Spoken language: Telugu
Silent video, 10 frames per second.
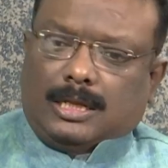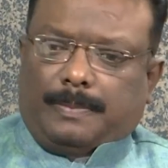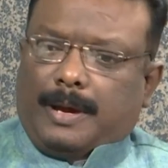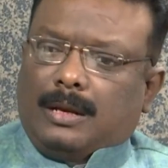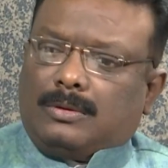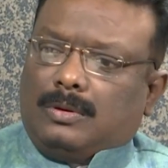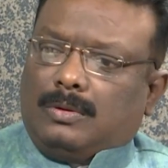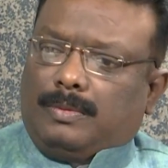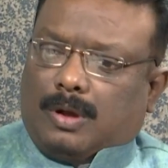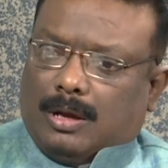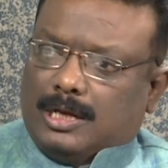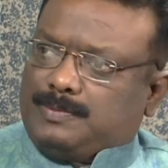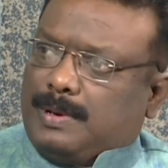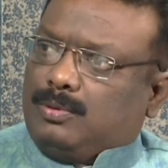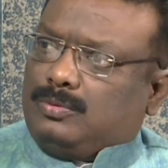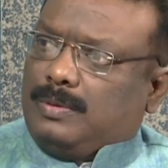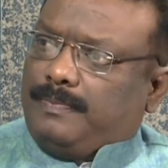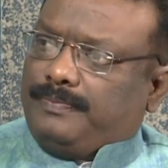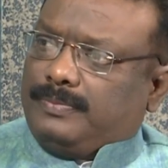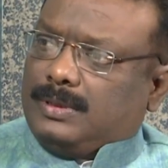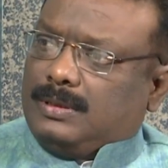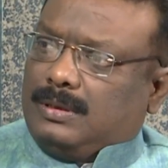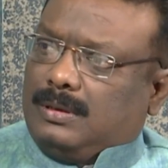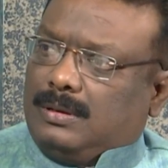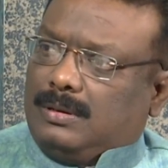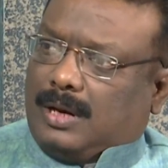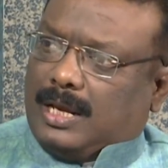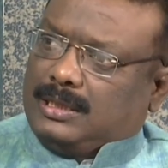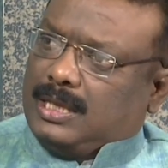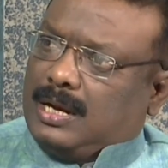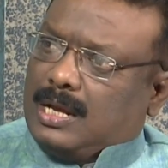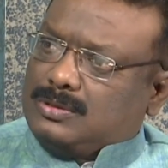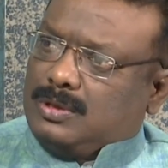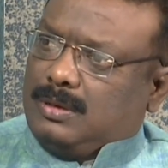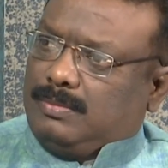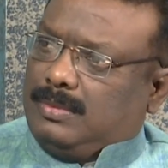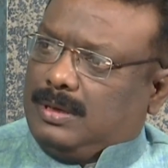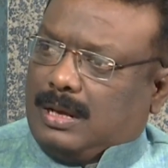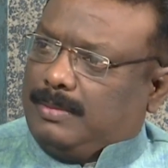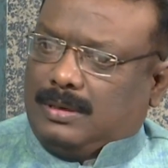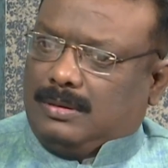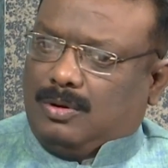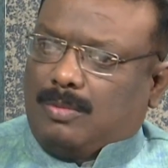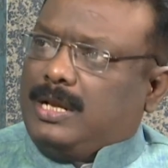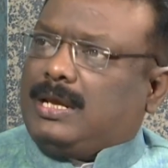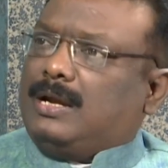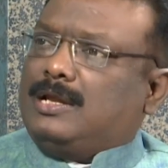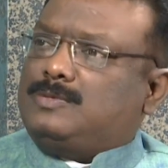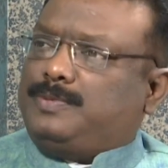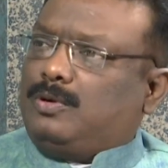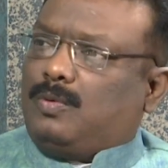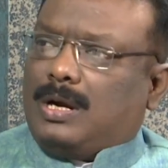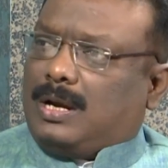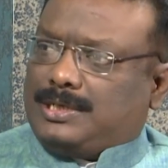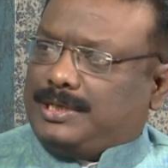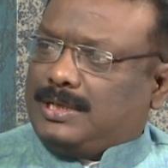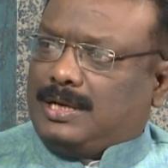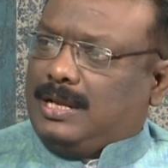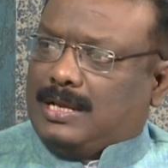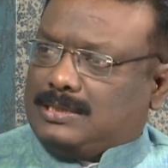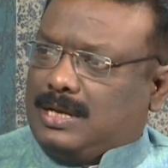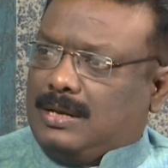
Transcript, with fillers: గత పాలకులు కాంగ్రెస్ ప్రభుత్వం రైతే రాజు అని ఐ మీన్ నోబడి కెన్ డిస్ప్యూట్ వాట్ రాజశేఖర రెడ్డి హ్యాస్